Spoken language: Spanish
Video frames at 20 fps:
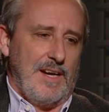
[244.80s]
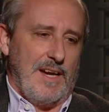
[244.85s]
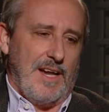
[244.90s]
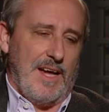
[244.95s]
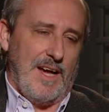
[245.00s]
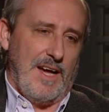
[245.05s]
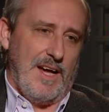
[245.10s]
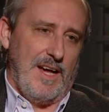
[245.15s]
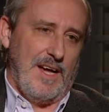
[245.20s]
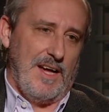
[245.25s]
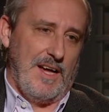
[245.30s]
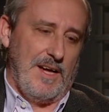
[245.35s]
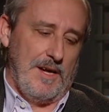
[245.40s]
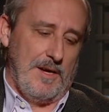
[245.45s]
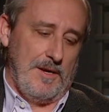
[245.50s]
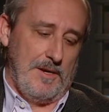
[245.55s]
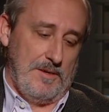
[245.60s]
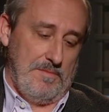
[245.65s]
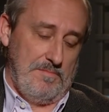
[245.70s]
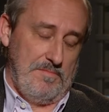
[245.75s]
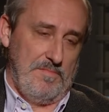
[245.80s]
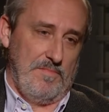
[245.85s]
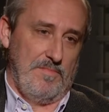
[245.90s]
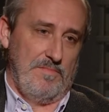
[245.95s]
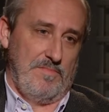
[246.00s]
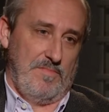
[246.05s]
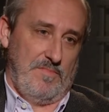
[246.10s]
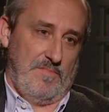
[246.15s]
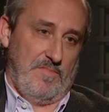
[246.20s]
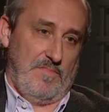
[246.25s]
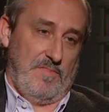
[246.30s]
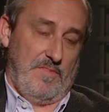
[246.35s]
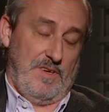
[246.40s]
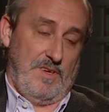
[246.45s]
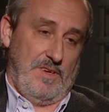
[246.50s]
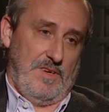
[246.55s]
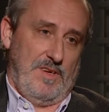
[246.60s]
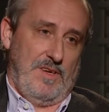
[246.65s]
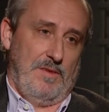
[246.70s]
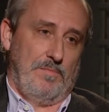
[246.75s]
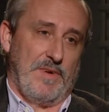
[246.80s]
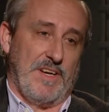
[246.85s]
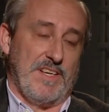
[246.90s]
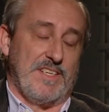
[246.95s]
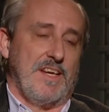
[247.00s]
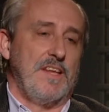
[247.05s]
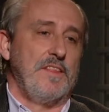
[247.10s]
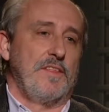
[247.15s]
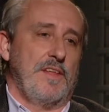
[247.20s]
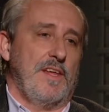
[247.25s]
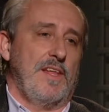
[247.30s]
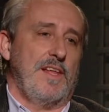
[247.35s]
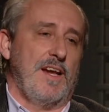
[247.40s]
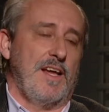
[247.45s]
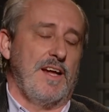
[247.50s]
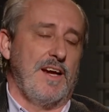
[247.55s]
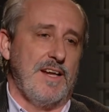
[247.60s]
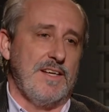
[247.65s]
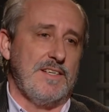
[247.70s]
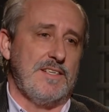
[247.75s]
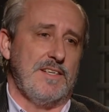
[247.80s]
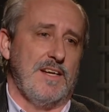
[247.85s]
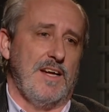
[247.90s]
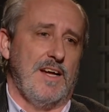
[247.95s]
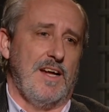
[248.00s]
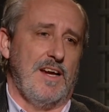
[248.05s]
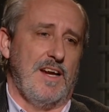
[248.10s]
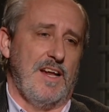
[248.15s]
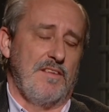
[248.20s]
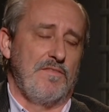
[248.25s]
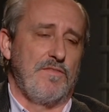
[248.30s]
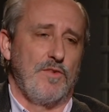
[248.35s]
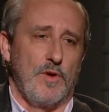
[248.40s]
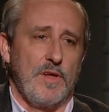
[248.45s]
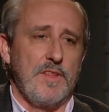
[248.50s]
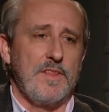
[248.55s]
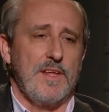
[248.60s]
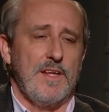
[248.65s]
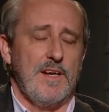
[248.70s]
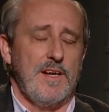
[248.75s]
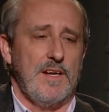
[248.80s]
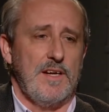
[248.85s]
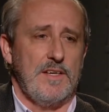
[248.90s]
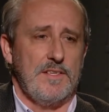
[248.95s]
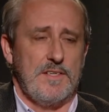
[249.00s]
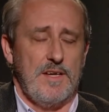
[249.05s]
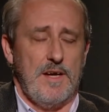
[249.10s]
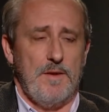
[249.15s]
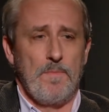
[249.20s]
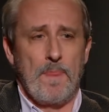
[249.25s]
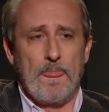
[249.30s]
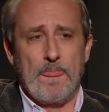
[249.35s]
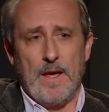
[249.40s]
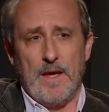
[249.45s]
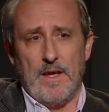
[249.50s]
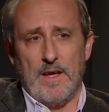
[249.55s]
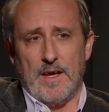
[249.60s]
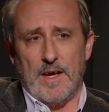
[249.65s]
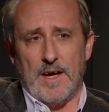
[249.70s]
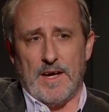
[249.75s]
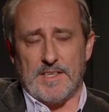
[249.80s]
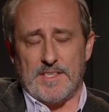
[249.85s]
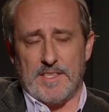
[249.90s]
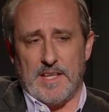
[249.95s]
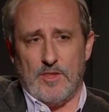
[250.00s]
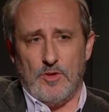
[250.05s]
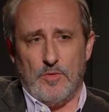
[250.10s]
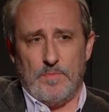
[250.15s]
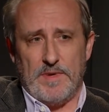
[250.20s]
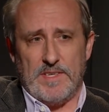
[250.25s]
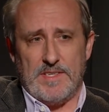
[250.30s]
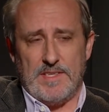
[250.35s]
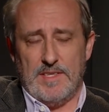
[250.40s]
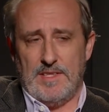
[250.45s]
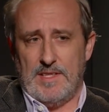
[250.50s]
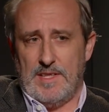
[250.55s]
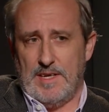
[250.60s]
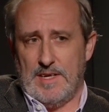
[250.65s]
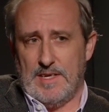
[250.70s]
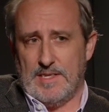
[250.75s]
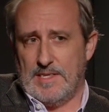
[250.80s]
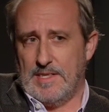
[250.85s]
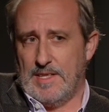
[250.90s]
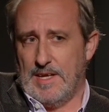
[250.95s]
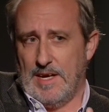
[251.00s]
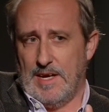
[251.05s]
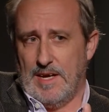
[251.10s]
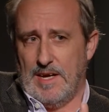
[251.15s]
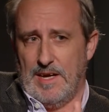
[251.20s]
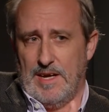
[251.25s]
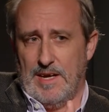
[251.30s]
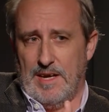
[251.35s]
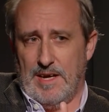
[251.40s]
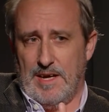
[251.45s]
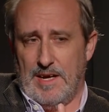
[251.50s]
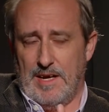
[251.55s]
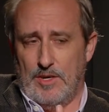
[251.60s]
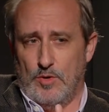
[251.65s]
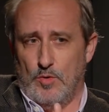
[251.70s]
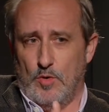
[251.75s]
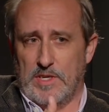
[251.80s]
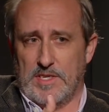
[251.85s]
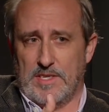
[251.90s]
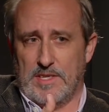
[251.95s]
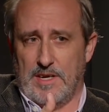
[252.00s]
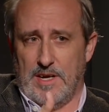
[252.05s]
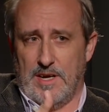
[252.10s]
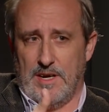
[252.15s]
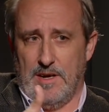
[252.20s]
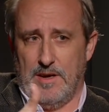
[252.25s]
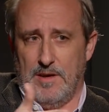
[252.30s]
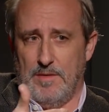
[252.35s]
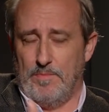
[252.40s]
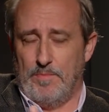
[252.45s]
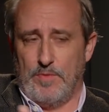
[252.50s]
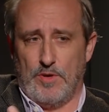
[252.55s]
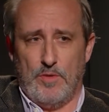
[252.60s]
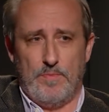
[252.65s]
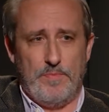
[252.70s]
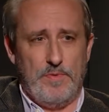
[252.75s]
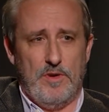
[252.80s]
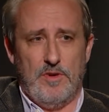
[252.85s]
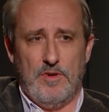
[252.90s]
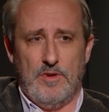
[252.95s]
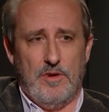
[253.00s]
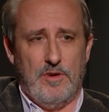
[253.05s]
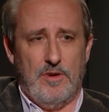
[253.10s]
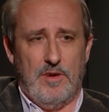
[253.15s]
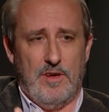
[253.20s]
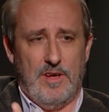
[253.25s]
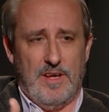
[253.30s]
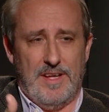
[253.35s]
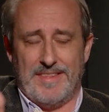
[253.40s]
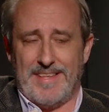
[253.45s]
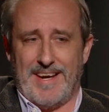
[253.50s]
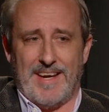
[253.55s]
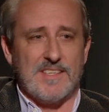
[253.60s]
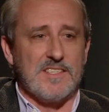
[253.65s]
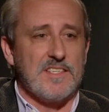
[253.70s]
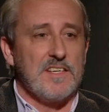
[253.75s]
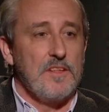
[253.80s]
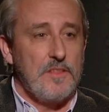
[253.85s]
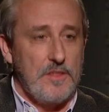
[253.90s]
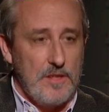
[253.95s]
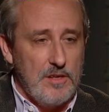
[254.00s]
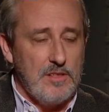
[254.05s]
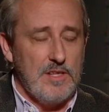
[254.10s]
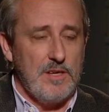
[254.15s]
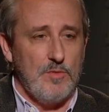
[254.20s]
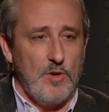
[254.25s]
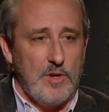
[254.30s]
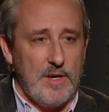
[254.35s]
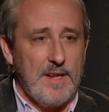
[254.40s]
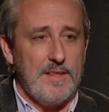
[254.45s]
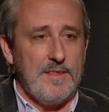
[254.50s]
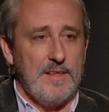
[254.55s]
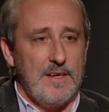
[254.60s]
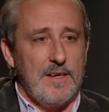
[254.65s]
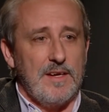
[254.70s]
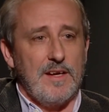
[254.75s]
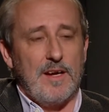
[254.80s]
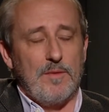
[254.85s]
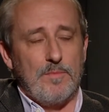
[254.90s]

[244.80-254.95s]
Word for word: la presencia de la Iglesia, la influencia de la Iglesia, ha estado presente hasta nuestra propia transición democrática, el